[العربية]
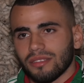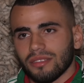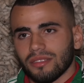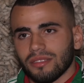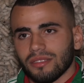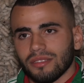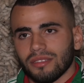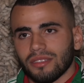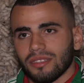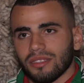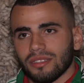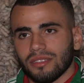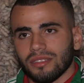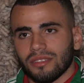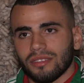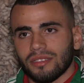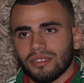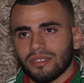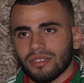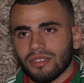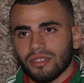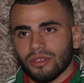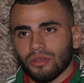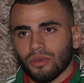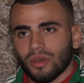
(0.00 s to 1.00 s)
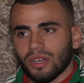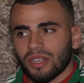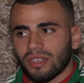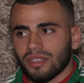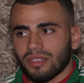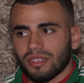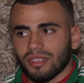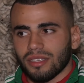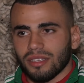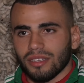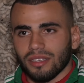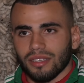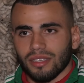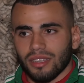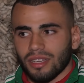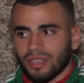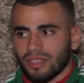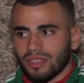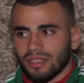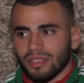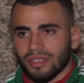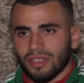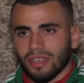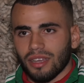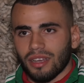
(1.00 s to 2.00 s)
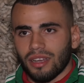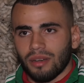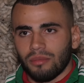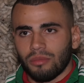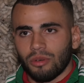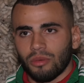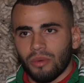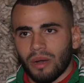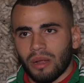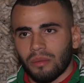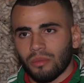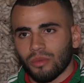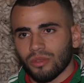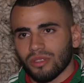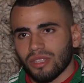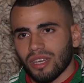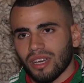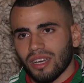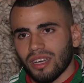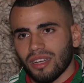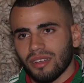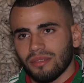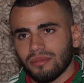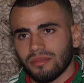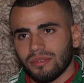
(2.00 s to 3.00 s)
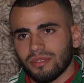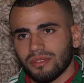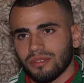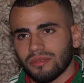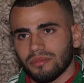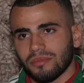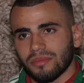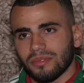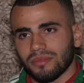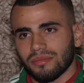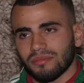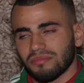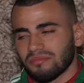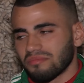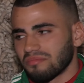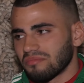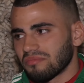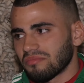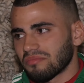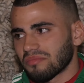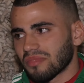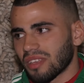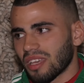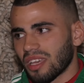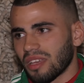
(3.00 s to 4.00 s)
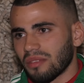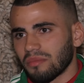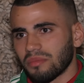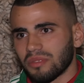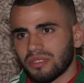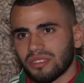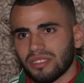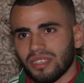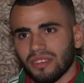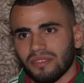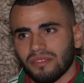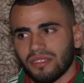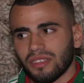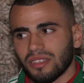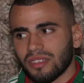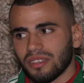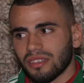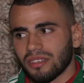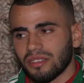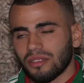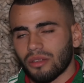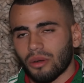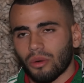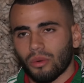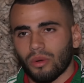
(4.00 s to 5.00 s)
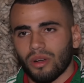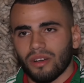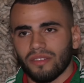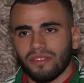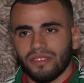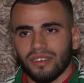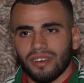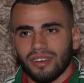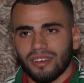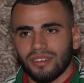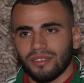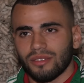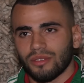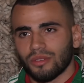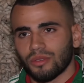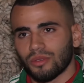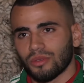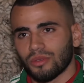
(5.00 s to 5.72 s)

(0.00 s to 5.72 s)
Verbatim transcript: د التطوان كيلعبوا مع المنتخب كاين بزاف د الروافه